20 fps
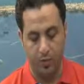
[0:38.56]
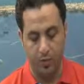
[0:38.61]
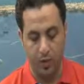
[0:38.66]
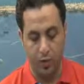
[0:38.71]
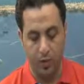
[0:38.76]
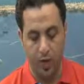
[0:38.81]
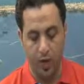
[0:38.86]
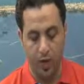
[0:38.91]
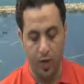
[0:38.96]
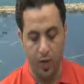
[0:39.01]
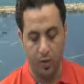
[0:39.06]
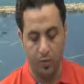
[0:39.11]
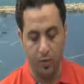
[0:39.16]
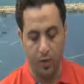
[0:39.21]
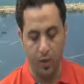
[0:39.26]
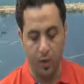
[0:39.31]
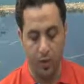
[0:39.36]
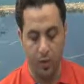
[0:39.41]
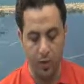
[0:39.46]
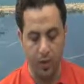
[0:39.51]
في الدول
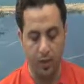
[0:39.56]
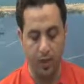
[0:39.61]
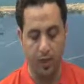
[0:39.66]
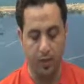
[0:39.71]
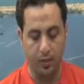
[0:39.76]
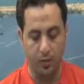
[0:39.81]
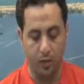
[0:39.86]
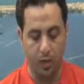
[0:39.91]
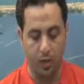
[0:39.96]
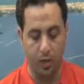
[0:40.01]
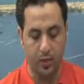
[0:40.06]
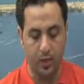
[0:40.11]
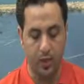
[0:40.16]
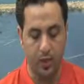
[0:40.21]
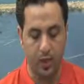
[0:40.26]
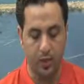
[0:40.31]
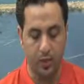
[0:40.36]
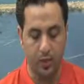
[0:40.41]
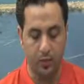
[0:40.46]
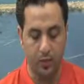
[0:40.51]
العربية وصلت
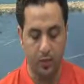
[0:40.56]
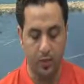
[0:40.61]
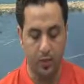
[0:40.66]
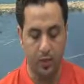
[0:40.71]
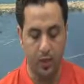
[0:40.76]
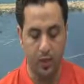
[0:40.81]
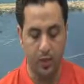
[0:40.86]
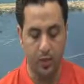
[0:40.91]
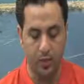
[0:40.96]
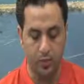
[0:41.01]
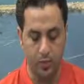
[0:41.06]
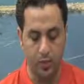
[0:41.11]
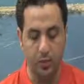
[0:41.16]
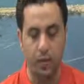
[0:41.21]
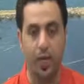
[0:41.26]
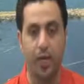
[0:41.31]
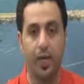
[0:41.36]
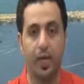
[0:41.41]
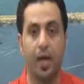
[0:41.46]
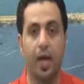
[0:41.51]
معدلات تفشي
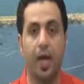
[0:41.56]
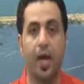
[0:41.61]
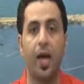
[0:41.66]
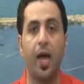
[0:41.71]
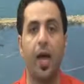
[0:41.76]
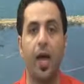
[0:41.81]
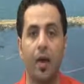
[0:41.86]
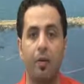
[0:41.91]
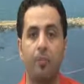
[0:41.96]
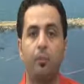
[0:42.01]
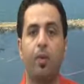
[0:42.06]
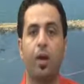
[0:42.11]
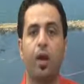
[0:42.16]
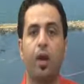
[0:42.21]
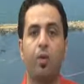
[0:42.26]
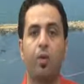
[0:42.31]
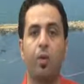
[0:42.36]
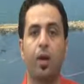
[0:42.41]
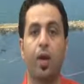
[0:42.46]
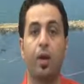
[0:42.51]
السمنة إلى
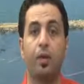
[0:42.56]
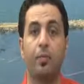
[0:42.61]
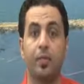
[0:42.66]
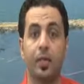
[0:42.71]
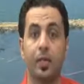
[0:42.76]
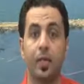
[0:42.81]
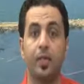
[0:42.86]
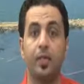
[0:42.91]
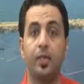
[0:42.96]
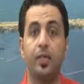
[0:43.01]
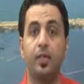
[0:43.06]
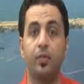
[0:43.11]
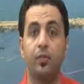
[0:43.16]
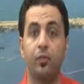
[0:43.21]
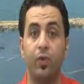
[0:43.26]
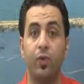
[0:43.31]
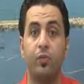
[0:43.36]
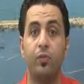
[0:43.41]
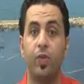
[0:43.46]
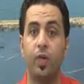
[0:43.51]

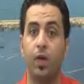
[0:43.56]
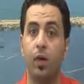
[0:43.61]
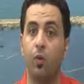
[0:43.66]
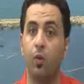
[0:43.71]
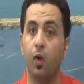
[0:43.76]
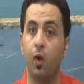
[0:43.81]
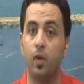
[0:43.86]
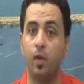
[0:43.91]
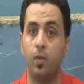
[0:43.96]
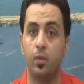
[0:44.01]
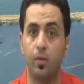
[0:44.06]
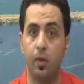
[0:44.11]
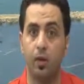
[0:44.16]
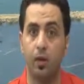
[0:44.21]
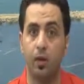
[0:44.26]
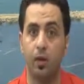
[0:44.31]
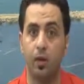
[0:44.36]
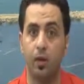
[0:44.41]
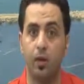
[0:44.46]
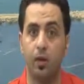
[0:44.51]
44% وهي نسبة
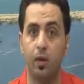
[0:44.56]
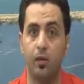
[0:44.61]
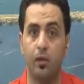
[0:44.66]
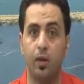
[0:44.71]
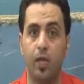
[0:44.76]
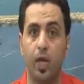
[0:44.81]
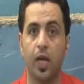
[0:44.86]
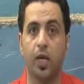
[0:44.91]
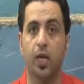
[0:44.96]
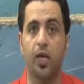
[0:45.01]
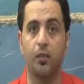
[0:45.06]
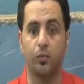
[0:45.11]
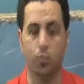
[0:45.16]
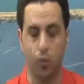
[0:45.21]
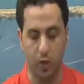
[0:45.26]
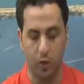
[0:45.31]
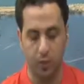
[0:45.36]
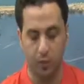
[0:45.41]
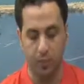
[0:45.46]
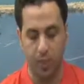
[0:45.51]
آه، بالتأكيد
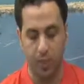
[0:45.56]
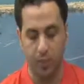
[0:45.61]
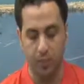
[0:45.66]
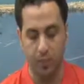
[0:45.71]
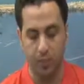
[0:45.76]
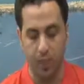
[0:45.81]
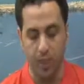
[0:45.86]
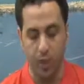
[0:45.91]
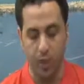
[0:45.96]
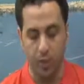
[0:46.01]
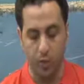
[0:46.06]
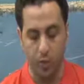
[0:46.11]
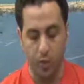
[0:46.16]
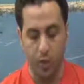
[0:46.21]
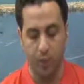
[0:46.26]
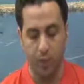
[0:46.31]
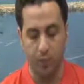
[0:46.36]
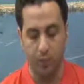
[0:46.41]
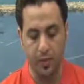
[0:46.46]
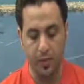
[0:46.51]
مخيفة
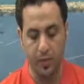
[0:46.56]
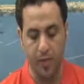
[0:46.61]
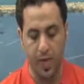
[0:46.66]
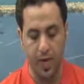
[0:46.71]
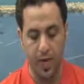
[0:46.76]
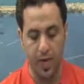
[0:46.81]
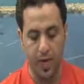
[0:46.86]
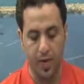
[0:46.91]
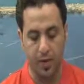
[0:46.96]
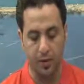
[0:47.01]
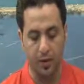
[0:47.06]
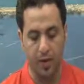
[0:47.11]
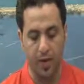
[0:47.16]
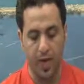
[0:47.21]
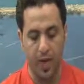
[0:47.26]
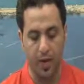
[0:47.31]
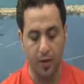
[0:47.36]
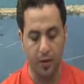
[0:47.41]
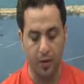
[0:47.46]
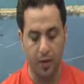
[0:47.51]
منظمة الصحة
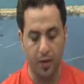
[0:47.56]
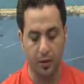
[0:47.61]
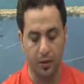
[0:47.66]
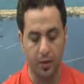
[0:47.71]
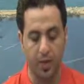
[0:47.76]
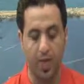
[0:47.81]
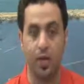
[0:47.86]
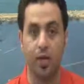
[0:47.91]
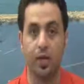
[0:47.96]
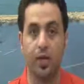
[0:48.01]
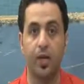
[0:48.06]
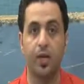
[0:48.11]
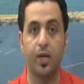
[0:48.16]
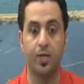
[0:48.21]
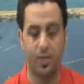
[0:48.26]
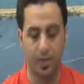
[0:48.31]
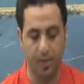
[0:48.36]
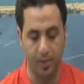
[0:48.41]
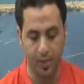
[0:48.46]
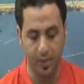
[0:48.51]
العالمية حذرت من
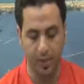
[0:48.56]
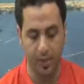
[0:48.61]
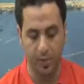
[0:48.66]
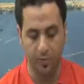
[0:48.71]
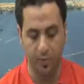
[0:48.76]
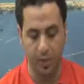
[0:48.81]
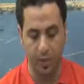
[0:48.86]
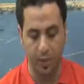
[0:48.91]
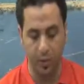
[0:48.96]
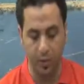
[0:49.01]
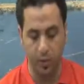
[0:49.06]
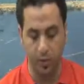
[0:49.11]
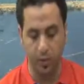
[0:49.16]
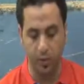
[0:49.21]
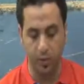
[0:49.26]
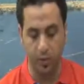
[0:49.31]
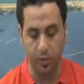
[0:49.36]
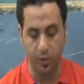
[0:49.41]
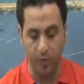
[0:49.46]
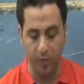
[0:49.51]
أن 70
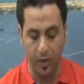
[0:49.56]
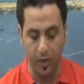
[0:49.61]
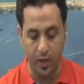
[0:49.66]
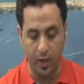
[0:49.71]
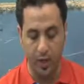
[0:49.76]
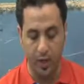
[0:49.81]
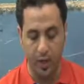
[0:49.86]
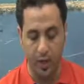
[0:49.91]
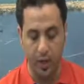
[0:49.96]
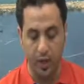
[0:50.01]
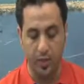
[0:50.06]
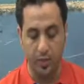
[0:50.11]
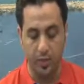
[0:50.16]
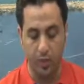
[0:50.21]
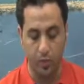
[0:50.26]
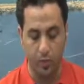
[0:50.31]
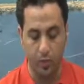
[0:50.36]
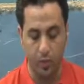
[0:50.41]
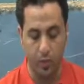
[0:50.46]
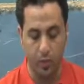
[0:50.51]
مليون طفل
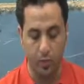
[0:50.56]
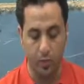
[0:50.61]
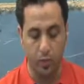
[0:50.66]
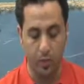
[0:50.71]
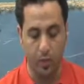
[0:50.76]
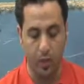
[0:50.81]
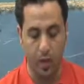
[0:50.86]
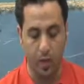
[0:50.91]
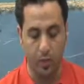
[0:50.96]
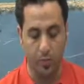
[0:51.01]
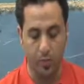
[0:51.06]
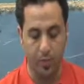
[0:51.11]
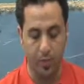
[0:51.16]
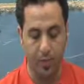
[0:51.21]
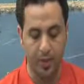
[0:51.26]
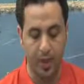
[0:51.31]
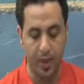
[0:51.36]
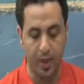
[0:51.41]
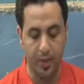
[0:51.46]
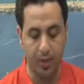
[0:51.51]
سيصابون
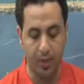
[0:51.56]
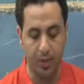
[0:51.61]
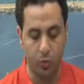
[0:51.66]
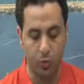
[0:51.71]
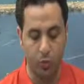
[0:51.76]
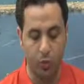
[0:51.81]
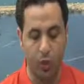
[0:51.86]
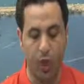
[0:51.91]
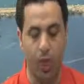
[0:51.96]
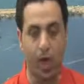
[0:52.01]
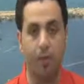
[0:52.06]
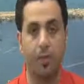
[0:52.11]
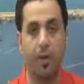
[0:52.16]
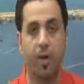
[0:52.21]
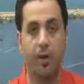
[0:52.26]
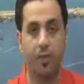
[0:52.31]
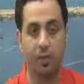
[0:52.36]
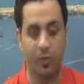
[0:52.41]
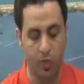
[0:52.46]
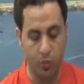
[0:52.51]
ببداية حلول عام
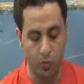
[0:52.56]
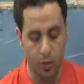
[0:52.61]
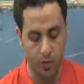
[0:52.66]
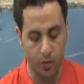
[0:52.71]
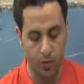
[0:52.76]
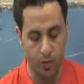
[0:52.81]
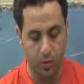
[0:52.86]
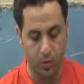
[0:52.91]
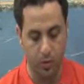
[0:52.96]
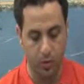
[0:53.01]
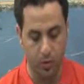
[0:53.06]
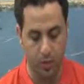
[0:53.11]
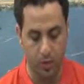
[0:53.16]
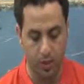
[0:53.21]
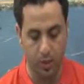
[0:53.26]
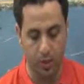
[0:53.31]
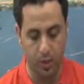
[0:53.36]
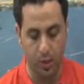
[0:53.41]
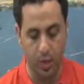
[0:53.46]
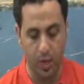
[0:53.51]

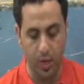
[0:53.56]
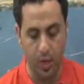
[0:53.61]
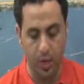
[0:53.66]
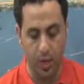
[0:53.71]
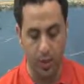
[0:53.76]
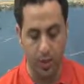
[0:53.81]
2025